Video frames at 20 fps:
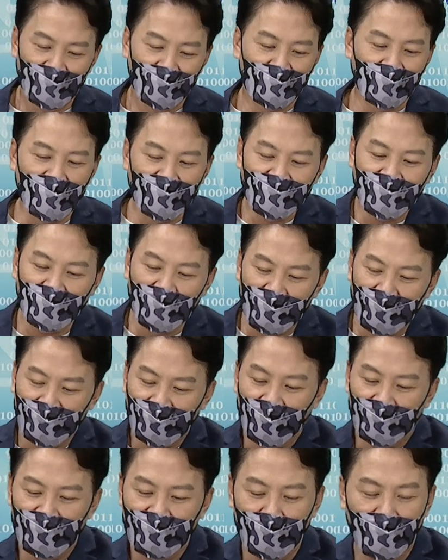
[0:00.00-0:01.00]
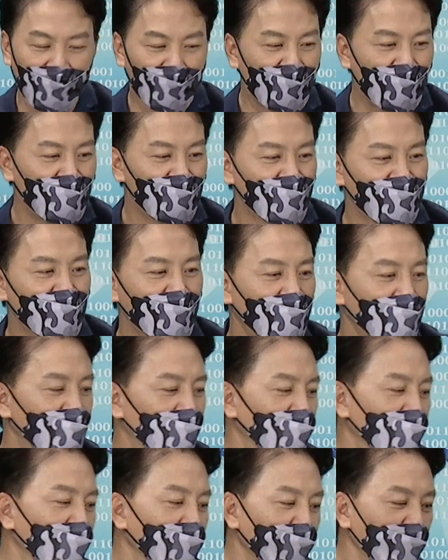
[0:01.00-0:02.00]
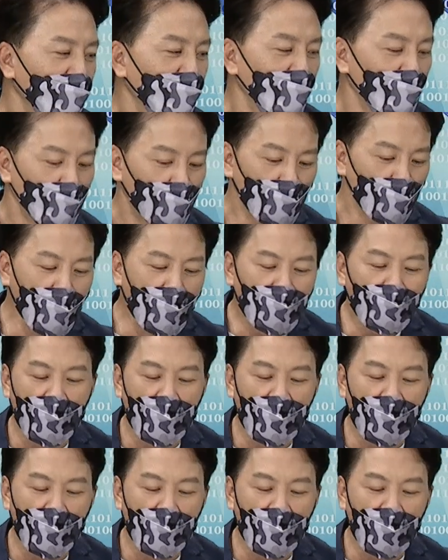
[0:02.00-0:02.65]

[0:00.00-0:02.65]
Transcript: 各位亲爱的投资朋友们，如